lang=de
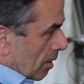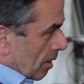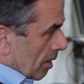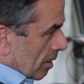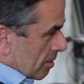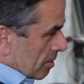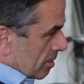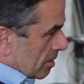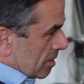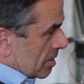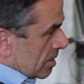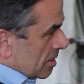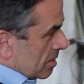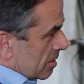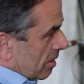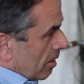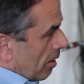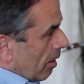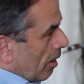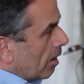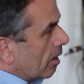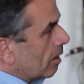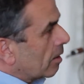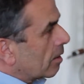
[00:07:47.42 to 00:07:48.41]
Also das ist
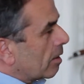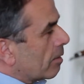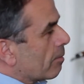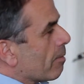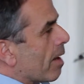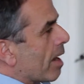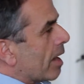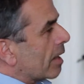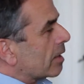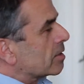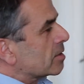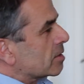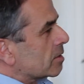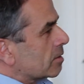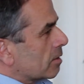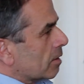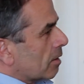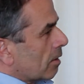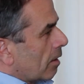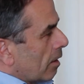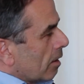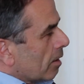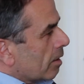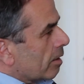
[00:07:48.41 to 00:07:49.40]
allgemeinste,
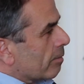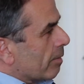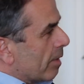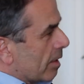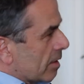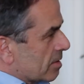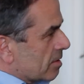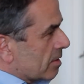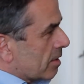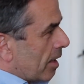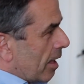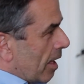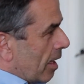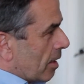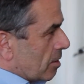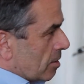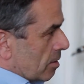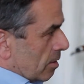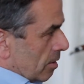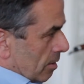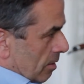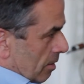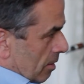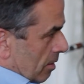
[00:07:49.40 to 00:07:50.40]
der allgemeinste
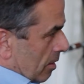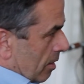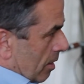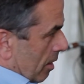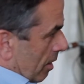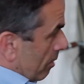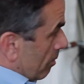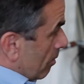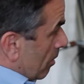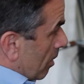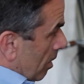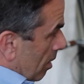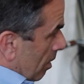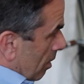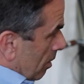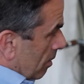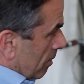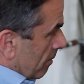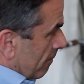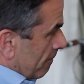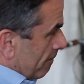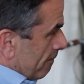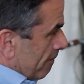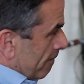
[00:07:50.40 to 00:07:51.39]
Ratschlag, den ich geben
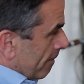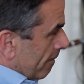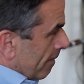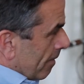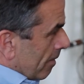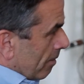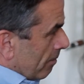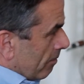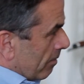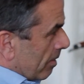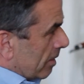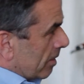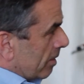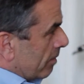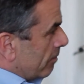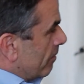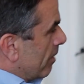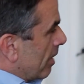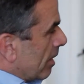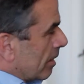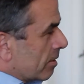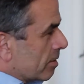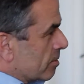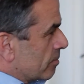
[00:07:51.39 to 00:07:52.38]
kann. Weil die
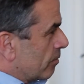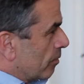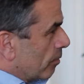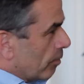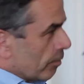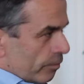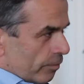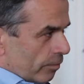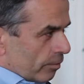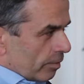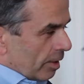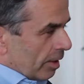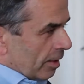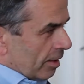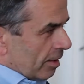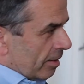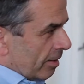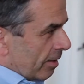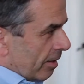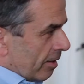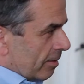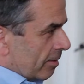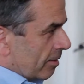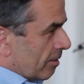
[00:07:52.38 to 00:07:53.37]
Welt ist voll von
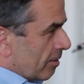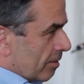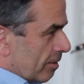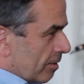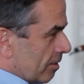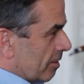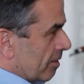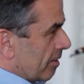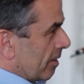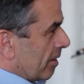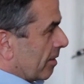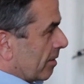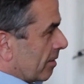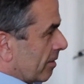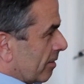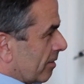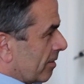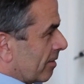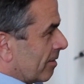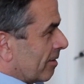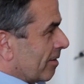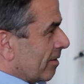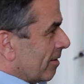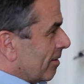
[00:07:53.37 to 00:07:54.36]
Architektinnen und
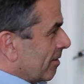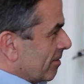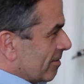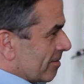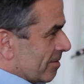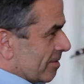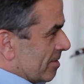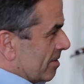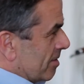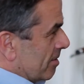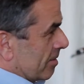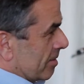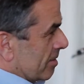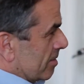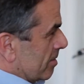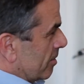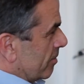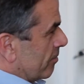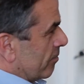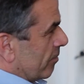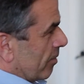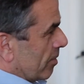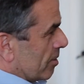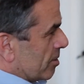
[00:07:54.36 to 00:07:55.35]
Architekten, die, die
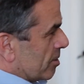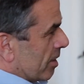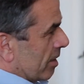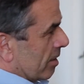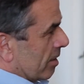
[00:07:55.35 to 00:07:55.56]
sich falsch